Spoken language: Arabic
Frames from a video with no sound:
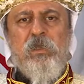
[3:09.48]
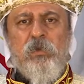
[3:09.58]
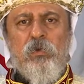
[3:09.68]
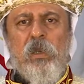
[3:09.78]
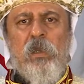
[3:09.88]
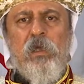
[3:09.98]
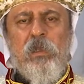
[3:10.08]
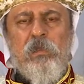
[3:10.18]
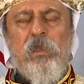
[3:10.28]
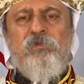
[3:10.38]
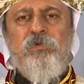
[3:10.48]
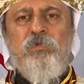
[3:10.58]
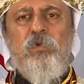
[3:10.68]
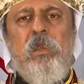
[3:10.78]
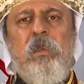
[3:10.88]
الجرعة اللي أخذناها في
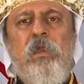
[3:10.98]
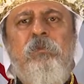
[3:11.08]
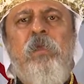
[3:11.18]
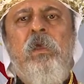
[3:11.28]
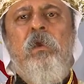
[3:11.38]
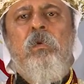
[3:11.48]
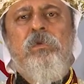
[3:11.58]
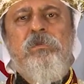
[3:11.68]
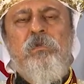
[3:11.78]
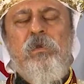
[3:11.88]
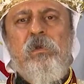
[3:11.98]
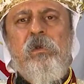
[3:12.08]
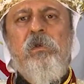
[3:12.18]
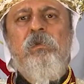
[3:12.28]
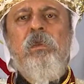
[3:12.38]
أسبوع الآلام
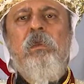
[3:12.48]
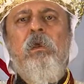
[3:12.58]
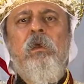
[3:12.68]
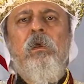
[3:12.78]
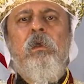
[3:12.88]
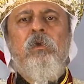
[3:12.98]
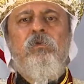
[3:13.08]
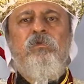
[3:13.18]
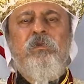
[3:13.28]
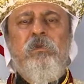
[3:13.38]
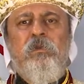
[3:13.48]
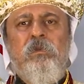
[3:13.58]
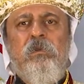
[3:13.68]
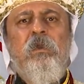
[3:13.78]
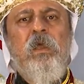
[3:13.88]
واستمرينا بها
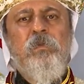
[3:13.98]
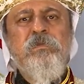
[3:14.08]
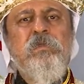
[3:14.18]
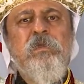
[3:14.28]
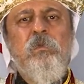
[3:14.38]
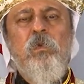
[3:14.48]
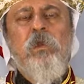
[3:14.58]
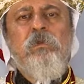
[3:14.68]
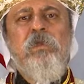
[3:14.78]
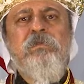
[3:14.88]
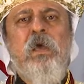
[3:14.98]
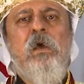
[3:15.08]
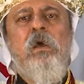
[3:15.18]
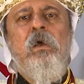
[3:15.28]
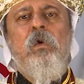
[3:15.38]
في الخمسين المقدسة
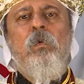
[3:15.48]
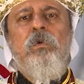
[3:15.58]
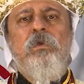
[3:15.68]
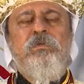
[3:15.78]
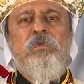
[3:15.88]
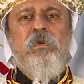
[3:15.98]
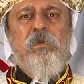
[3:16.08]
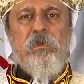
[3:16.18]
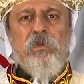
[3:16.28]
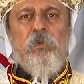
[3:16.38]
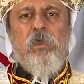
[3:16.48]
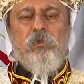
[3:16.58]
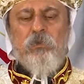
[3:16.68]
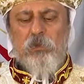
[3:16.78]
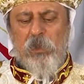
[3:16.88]
واستمرينا بها
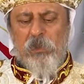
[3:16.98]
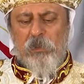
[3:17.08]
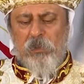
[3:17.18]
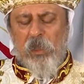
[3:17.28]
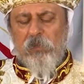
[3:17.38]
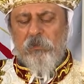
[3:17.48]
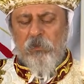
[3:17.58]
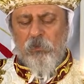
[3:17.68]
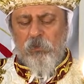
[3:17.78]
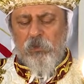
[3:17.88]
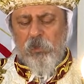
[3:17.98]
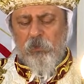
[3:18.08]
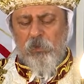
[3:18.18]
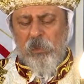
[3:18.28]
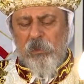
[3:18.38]
طول حياتنا حتى لو كنا
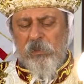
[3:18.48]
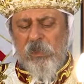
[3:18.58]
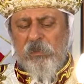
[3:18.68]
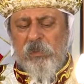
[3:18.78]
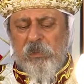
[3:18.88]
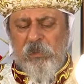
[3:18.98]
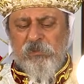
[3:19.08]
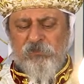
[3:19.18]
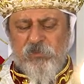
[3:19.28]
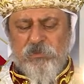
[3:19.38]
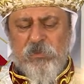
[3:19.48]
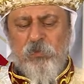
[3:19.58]
أقوياء لأننا احتفظنا